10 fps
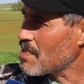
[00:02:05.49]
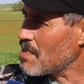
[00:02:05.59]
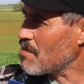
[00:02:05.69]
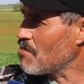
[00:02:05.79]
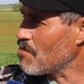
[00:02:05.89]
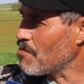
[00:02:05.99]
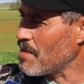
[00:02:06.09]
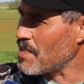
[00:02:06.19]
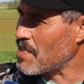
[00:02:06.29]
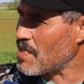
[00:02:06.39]
تيقولوا
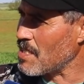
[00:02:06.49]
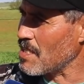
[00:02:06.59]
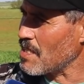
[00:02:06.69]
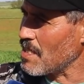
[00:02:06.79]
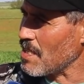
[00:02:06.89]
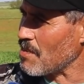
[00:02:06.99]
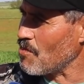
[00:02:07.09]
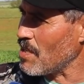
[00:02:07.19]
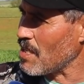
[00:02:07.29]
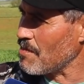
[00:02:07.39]
بلي ستاد
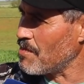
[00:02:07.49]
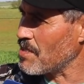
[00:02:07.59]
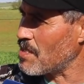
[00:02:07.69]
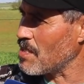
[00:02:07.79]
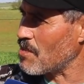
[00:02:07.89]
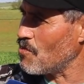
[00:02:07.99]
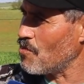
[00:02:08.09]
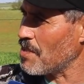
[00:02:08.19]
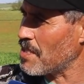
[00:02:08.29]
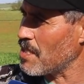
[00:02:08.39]
ارواح بنتك
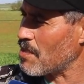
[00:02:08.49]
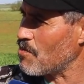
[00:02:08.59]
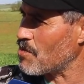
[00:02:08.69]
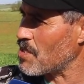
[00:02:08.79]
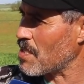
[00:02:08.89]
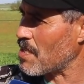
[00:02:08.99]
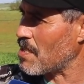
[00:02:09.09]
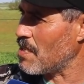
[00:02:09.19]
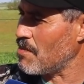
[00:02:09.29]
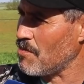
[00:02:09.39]
وولدك
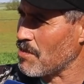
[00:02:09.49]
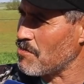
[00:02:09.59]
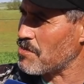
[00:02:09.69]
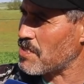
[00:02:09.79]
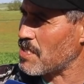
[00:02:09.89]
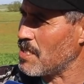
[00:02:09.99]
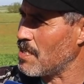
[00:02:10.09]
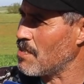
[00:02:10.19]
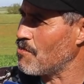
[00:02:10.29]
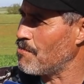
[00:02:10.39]
وشيخا
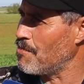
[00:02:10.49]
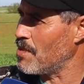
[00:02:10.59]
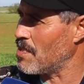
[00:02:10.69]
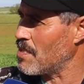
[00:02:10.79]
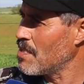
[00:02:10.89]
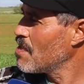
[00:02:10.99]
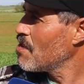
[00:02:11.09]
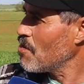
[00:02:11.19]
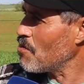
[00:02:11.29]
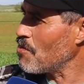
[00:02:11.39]
وعجوزتها وباه
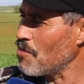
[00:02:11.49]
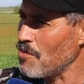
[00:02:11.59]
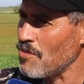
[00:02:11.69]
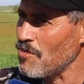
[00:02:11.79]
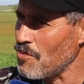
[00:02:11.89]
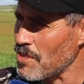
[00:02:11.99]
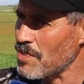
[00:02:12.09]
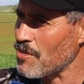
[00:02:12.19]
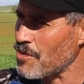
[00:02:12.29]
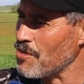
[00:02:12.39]

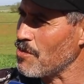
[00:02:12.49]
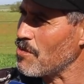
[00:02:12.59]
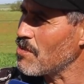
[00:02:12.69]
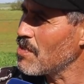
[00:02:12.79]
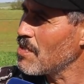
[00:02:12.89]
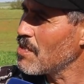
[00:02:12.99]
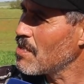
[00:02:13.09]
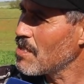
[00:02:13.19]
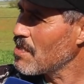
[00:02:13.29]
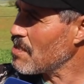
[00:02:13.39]
وولد اختو
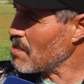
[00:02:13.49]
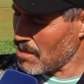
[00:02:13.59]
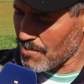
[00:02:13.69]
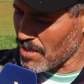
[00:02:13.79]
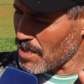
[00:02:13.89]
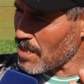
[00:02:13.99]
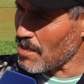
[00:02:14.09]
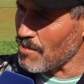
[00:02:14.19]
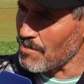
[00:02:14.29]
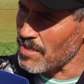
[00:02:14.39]
راهم الله
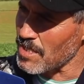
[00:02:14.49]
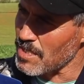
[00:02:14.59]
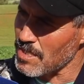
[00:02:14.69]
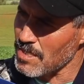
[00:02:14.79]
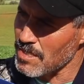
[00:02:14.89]
يرحمهم مساكن